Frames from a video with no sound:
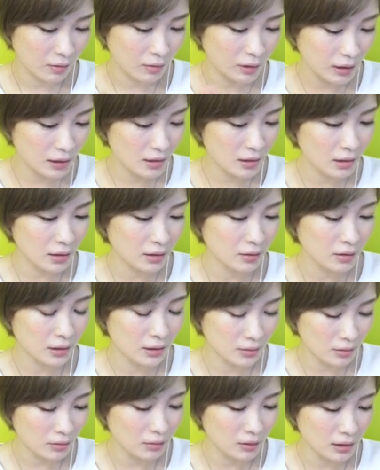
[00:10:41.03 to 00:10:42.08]
同じカードを
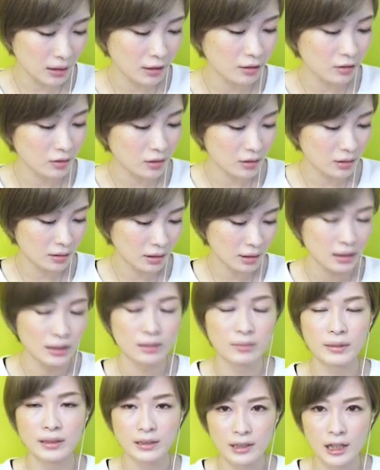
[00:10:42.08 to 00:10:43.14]
引くとゲットツがで
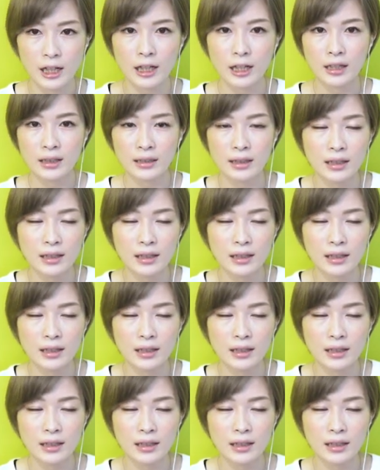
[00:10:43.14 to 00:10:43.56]
きますね。